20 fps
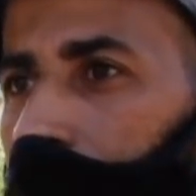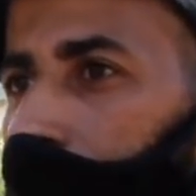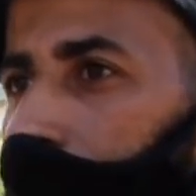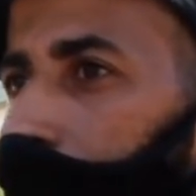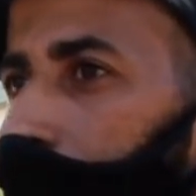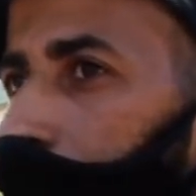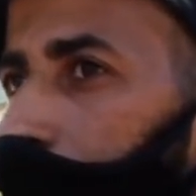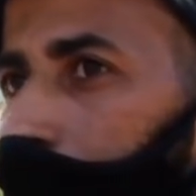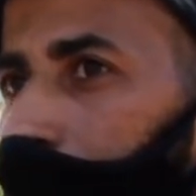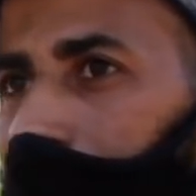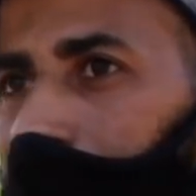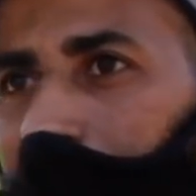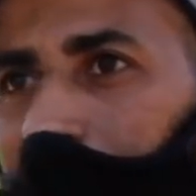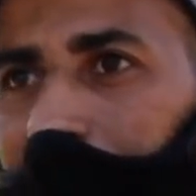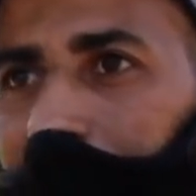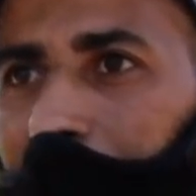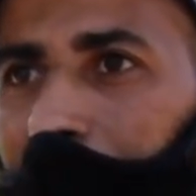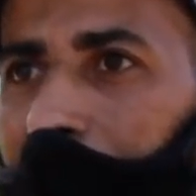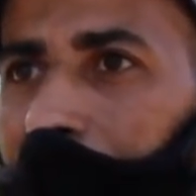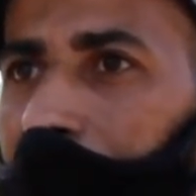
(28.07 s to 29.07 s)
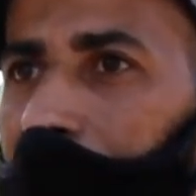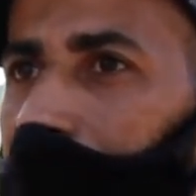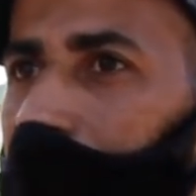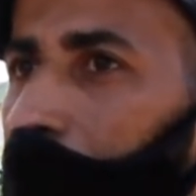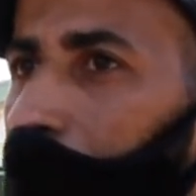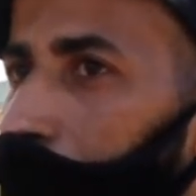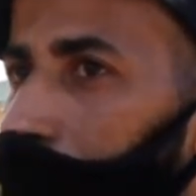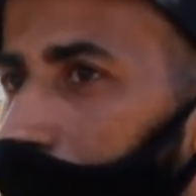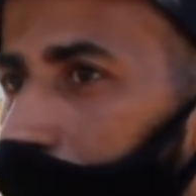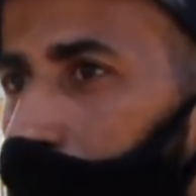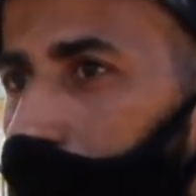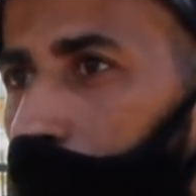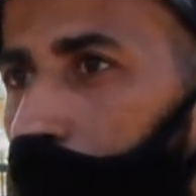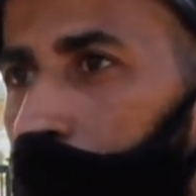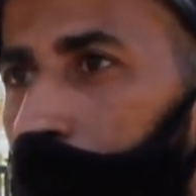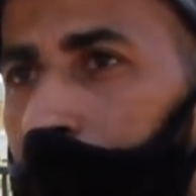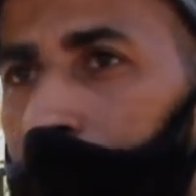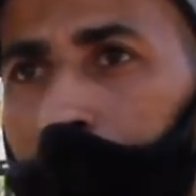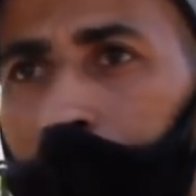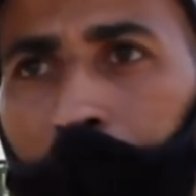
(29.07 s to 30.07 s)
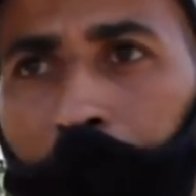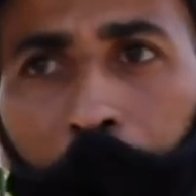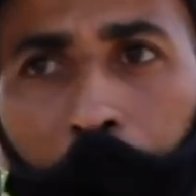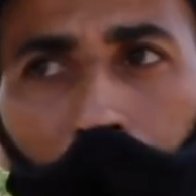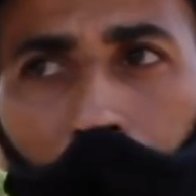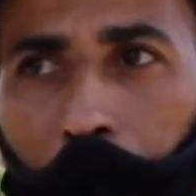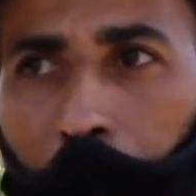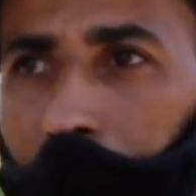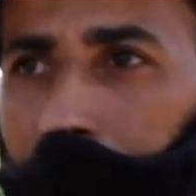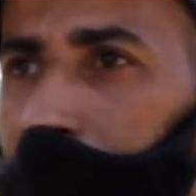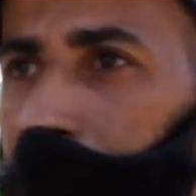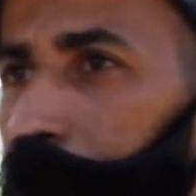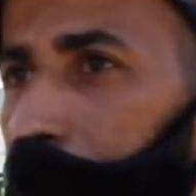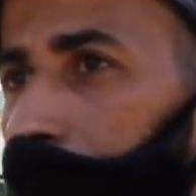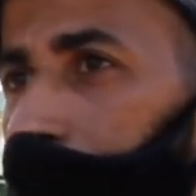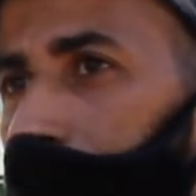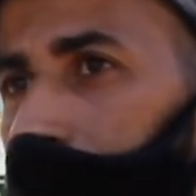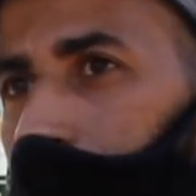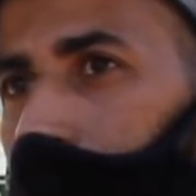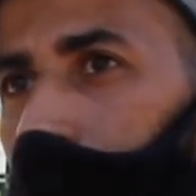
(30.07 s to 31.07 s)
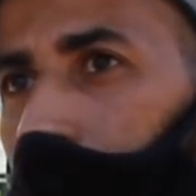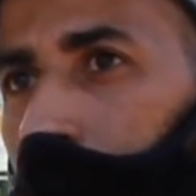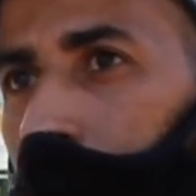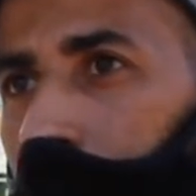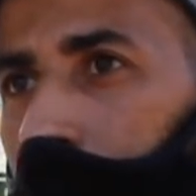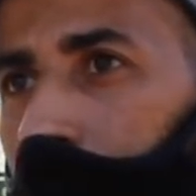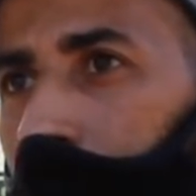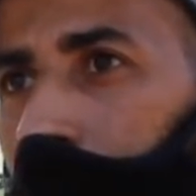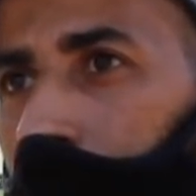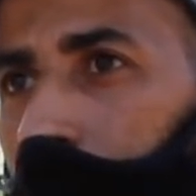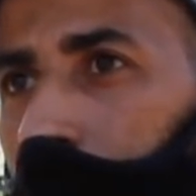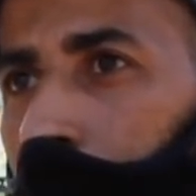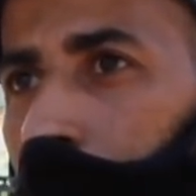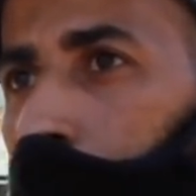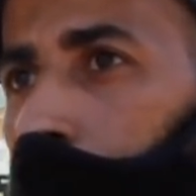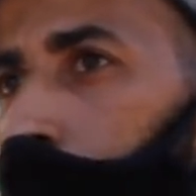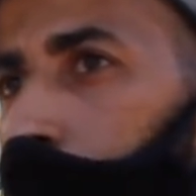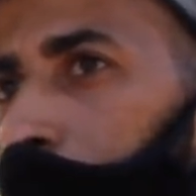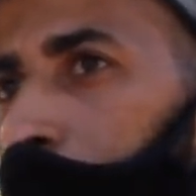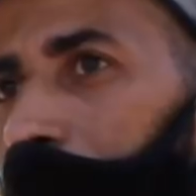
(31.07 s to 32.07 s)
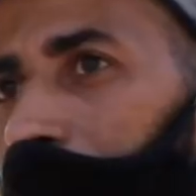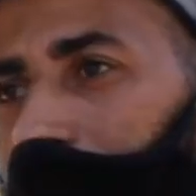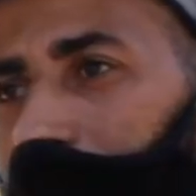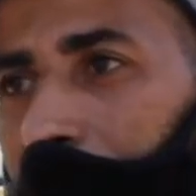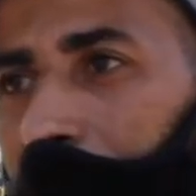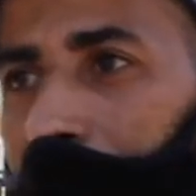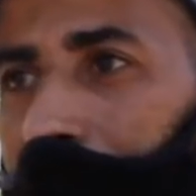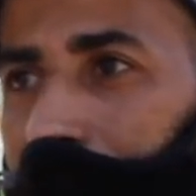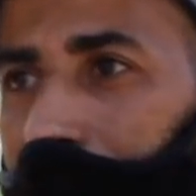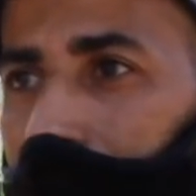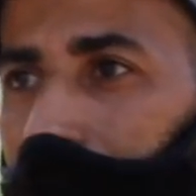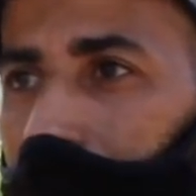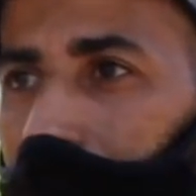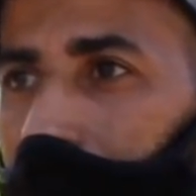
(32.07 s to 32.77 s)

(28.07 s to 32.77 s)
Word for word: الشكايات ديال الرشوه ها هو على الرشوه هو غيتحاسب